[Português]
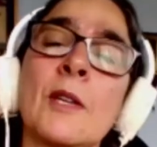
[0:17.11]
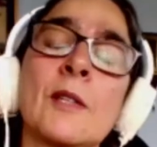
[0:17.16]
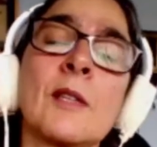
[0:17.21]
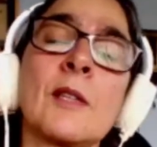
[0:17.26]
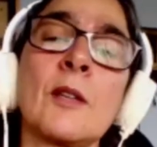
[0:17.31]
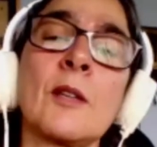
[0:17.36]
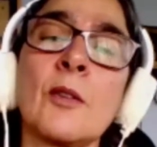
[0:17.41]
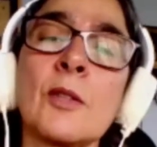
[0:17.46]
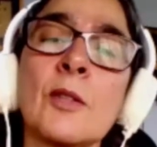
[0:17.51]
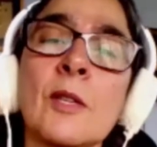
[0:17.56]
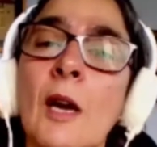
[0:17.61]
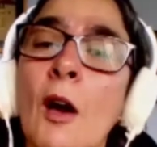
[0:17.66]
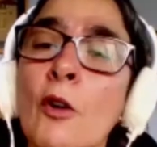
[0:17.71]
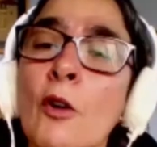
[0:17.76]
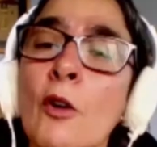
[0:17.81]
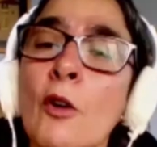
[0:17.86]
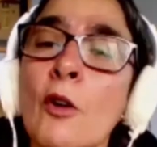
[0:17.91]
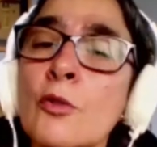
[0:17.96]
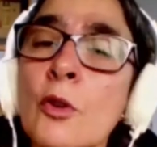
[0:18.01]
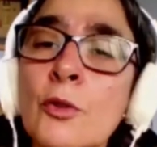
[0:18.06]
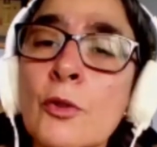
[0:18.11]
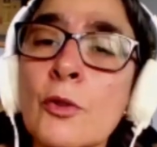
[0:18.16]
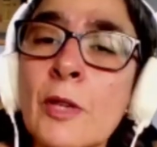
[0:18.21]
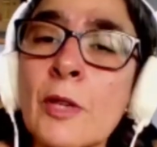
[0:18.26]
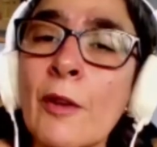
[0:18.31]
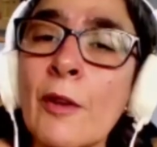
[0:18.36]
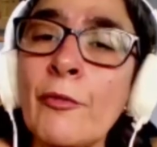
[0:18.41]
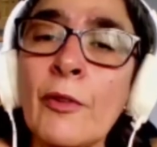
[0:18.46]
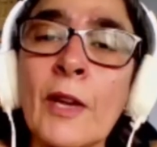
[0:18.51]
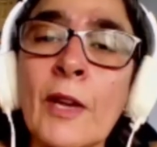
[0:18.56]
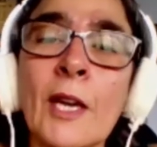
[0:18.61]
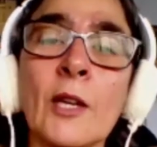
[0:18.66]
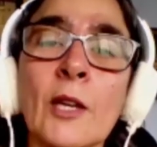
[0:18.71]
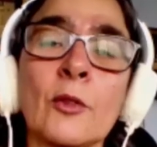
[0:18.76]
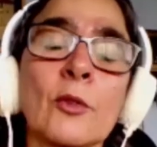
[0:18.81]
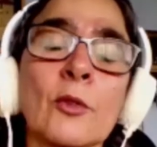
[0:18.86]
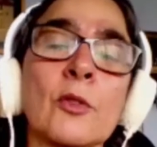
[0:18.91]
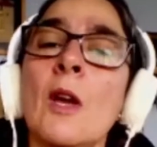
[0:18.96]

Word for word: nossa, aos nossos afetos,